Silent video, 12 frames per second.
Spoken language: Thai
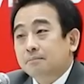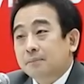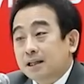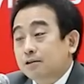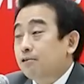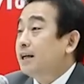
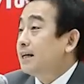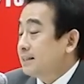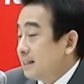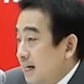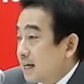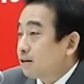เป็นตัวเลข
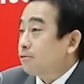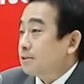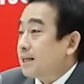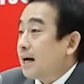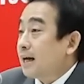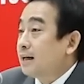ที่น่าตก
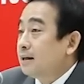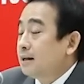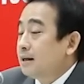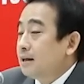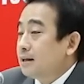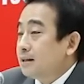ใจ
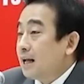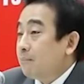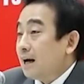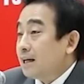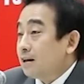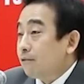นั่น
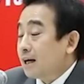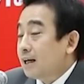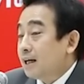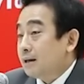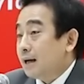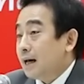หมายถึงว่า
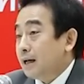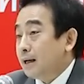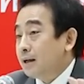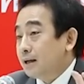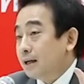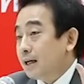เงินใน
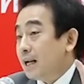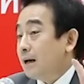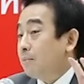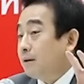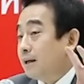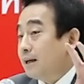เงินใน
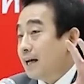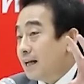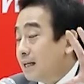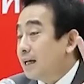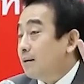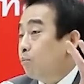อ
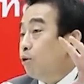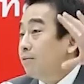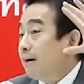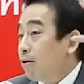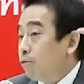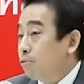ดีตหมุน
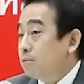เร็ว